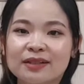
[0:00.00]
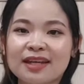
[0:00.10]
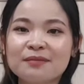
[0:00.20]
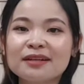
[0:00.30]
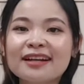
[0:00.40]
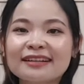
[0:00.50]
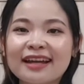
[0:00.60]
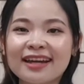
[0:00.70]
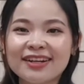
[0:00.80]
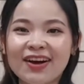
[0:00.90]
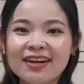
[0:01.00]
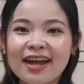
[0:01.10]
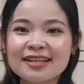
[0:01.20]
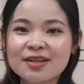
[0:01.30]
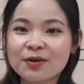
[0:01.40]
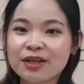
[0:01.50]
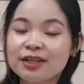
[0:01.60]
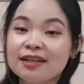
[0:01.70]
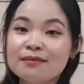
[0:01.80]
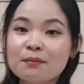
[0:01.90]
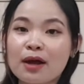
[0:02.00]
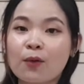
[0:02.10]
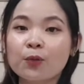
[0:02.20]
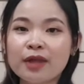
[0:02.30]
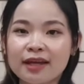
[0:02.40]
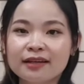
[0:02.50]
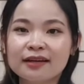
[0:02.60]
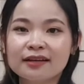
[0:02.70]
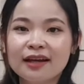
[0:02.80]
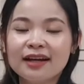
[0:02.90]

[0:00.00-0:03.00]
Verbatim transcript: kem đánh răng này đó là sau khi yến mà ngủ dậy á